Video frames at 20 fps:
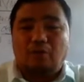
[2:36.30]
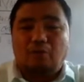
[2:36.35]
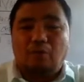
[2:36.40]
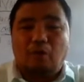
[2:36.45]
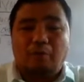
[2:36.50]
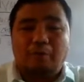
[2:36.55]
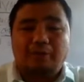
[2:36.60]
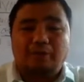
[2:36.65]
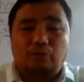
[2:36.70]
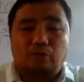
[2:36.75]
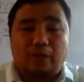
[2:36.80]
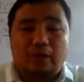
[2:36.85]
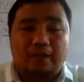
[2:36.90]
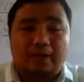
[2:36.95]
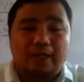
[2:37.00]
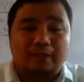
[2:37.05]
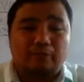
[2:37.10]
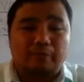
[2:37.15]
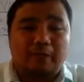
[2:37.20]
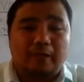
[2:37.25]
Moments will
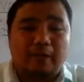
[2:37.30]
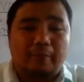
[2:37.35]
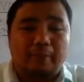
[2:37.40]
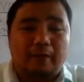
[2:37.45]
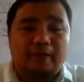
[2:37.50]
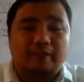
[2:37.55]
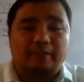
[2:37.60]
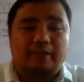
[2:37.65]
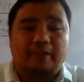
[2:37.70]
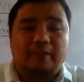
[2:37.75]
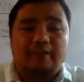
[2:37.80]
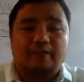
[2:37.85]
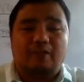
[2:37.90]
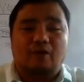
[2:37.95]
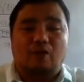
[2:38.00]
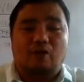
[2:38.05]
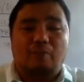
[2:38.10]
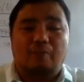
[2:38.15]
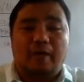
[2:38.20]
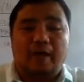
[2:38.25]
not be reminded
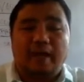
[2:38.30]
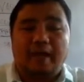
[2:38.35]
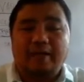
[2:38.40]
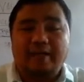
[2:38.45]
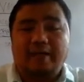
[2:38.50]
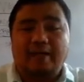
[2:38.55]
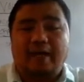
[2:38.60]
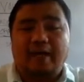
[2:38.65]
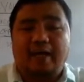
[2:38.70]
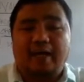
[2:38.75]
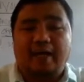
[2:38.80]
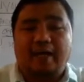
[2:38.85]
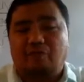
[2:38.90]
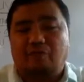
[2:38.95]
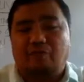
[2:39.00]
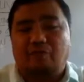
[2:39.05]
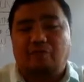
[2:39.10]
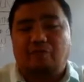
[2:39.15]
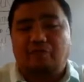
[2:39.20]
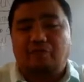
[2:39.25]
of any
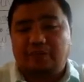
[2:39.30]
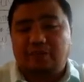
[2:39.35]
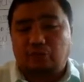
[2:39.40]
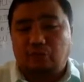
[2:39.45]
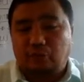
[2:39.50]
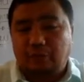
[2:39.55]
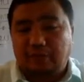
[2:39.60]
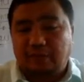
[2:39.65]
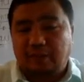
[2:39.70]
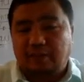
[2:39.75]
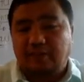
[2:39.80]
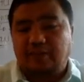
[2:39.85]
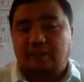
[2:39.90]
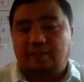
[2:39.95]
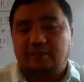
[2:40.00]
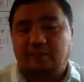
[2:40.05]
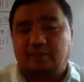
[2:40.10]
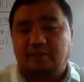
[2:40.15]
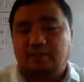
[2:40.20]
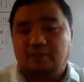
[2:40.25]
aspect of his
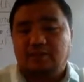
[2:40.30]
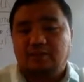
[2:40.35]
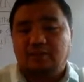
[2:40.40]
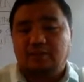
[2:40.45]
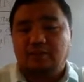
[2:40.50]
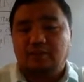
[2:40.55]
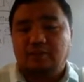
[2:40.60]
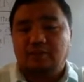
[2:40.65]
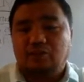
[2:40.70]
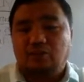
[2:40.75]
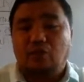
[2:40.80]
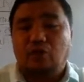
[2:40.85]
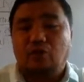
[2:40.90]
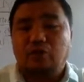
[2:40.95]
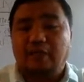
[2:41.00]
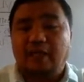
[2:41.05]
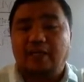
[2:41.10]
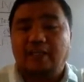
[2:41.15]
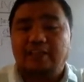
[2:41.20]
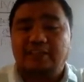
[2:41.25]
wickedness.
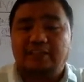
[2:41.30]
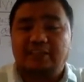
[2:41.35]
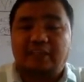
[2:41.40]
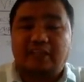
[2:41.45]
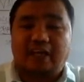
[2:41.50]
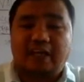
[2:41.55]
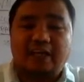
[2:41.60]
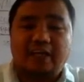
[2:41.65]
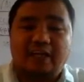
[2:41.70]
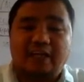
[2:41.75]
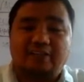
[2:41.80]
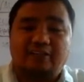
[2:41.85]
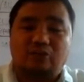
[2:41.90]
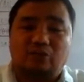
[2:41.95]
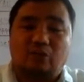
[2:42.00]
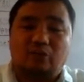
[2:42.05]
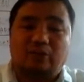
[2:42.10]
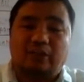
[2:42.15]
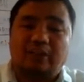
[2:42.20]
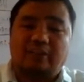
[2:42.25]
Tungod kay ang Ezekiel
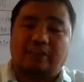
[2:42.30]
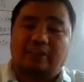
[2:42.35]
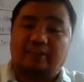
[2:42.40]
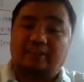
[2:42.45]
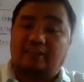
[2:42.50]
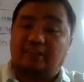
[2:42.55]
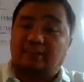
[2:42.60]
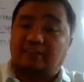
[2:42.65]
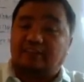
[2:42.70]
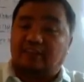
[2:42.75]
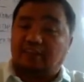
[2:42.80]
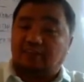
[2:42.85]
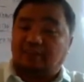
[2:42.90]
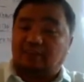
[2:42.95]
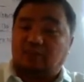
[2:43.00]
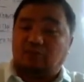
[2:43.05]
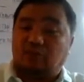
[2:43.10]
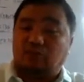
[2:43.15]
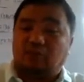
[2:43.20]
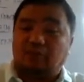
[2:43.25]
nagsulti
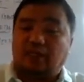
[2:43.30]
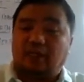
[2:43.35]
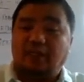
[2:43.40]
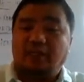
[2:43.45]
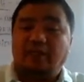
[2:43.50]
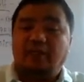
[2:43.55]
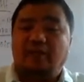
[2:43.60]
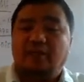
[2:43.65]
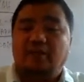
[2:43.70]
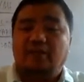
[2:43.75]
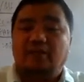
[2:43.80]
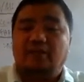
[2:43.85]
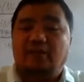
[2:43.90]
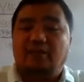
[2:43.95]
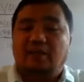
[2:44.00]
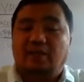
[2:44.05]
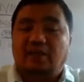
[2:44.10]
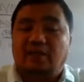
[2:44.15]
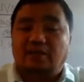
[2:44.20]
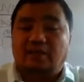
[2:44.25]

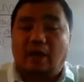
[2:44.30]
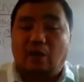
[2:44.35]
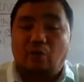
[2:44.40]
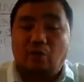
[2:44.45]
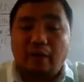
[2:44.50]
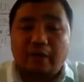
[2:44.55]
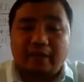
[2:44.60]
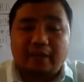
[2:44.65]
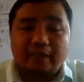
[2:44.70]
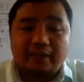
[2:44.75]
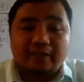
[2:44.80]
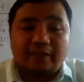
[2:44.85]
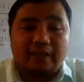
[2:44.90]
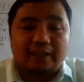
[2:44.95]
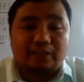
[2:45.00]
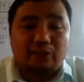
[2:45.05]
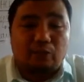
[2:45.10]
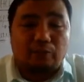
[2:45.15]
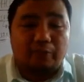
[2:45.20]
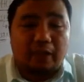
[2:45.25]
33:12, the
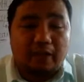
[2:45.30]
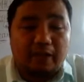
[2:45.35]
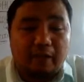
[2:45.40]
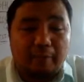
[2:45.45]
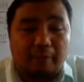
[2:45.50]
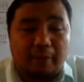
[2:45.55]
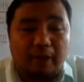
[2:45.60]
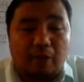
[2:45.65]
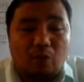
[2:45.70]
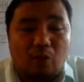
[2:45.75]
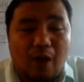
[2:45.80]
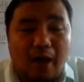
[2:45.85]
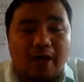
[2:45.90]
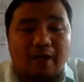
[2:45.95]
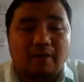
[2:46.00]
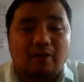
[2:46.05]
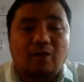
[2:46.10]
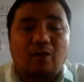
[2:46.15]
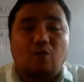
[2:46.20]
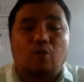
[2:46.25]
wickedness of the evil
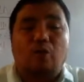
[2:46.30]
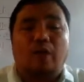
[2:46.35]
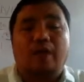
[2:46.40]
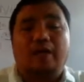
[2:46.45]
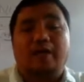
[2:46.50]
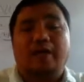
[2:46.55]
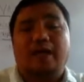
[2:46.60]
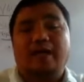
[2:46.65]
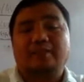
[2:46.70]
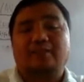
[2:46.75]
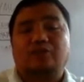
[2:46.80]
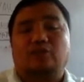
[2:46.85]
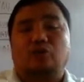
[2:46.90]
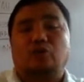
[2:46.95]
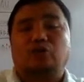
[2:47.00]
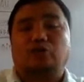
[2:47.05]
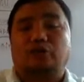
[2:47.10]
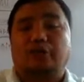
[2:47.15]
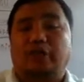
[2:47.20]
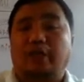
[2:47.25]
one will not
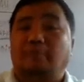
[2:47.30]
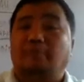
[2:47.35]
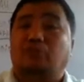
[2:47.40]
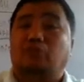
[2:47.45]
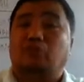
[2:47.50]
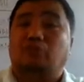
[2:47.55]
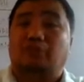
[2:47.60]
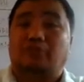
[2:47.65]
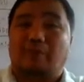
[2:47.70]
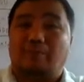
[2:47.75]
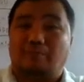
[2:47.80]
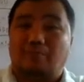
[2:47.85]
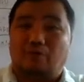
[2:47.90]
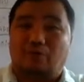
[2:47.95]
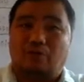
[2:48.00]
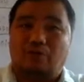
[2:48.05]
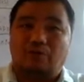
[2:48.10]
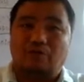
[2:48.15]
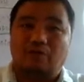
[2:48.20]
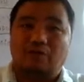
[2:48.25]
cause him to
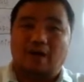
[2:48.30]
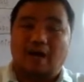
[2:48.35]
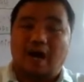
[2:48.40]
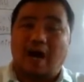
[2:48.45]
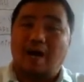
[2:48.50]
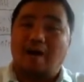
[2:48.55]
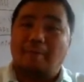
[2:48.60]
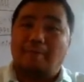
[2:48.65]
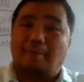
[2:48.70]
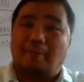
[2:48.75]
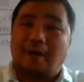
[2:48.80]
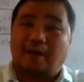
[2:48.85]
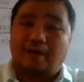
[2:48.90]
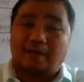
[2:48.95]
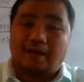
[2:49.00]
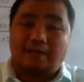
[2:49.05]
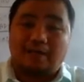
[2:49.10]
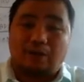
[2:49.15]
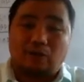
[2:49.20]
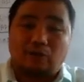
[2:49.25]
stumble. Ang
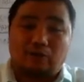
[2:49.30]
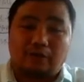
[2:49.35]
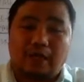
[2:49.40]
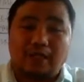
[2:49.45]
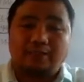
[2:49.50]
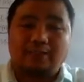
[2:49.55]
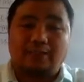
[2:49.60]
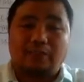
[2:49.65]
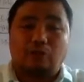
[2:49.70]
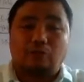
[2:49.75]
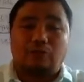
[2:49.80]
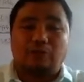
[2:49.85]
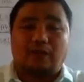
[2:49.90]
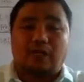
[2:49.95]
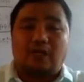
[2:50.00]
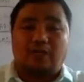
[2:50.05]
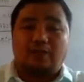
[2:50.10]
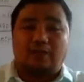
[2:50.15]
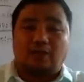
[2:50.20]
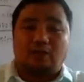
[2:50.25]
pagkadautan sa
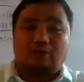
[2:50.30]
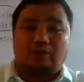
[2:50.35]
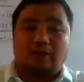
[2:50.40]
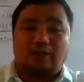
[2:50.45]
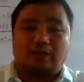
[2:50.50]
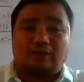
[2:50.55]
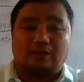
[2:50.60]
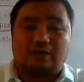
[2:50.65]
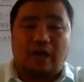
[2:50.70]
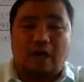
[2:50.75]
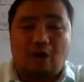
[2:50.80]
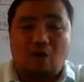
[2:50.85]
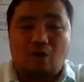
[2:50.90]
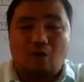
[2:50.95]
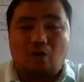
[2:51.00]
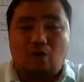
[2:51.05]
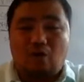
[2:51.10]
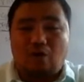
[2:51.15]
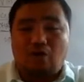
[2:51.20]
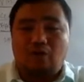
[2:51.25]
usa ka daotang
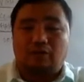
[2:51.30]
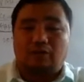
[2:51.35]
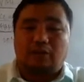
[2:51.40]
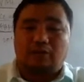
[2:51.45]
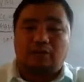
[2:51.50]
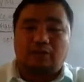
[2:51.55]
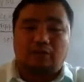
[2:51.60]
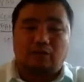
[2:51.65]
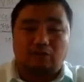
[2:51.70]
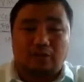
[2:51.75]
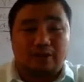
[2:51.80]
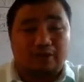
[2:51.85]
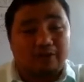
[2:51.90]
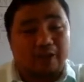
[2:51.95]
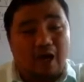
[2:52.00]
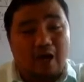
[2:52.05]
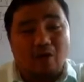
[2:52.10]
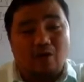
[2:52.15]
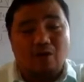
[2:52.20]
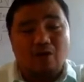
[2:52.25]
tao or sa daotang
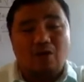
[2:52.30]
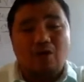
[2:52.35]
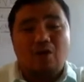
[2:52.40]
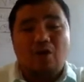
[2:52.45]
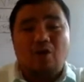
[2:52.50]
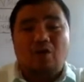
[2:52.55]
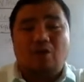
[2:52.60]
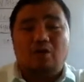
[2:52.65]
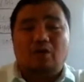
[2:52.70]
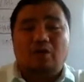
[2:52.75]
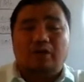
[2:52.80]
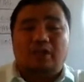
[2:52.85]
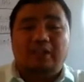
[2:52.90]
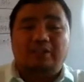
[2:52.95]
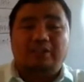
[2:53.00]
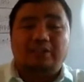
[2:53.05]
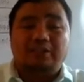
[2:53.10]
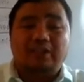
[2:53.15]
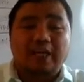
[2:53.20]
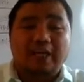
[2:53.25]
tao
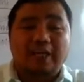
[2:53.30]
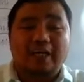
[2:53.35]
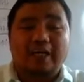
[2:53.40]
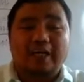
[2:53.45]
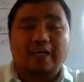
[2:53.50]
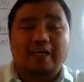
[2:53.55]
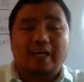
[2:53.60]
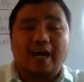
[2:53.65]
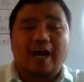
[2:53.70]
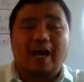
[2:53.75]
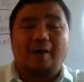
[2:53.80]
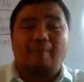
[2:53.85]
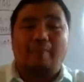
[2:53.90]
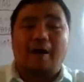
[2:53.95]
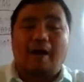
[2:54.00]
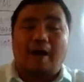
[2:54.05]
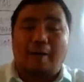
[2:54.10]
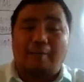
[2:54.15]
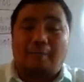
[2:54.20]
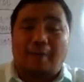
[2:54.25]
is dili na
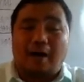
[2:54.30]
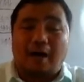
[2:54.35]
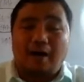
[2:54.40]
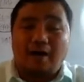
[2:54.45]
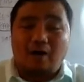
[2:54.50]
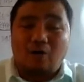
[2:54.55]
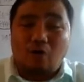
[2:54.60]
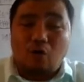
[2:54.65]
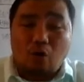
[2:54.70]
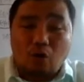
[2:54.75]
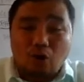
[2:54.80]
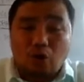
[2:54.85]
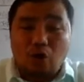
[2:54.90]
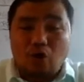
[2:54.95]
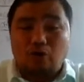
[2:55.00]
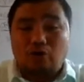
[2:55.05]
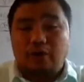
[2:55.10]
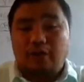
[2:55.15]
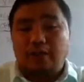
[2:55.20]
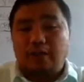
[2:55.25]

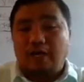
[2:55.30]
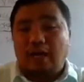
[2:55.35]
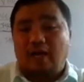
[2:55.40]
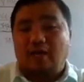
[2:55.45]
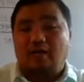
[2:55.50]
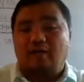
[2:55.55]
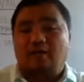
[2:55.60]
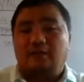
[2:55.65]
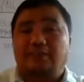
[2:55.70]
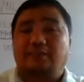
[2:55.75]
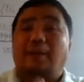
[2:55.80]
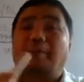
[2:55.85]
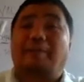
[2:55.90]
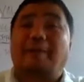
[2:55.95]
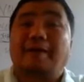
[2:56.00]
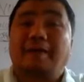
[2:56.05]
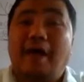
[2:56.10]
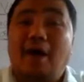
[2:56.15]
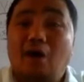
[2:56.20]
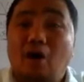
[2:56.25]
makapahulog niya sa
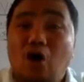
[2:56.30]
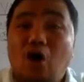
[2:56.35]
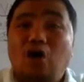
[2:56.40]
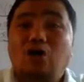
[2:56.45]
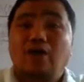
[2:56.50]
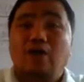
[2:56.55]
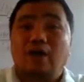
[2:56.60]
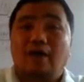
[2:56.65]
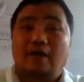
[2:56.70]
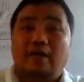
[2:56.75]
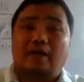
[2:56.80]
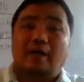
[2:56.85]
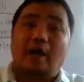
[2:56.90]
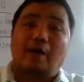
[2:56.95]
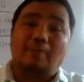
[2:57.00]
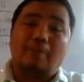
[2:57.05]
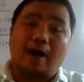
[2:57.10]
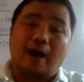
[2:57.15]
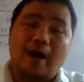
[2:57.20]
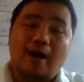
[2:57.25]
panahon
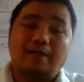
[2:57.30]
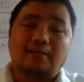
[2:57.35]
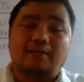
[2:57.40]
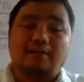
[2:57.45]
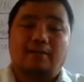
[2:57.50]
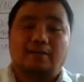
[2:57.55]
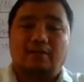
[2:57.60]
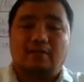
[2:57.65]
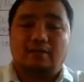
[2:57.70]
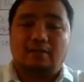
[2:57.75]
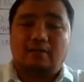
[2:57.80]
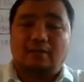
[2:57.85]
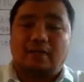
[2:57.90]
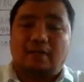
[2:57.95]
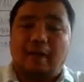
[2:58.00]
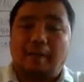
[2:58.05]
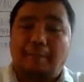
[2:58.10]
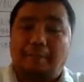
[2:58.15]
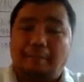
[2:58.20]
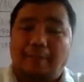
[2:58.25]
nga
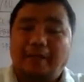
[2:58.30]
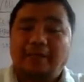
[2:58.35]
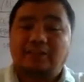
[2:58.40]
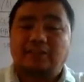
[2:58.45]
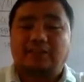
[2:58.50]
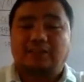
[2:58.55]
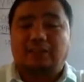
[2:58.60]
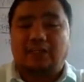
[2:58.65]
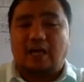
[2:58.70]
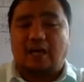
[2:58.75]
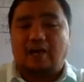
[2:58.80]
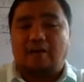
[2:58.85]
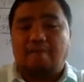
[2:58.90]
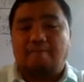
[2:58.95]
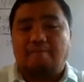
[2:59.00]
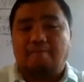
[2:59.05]
mag-repent siya.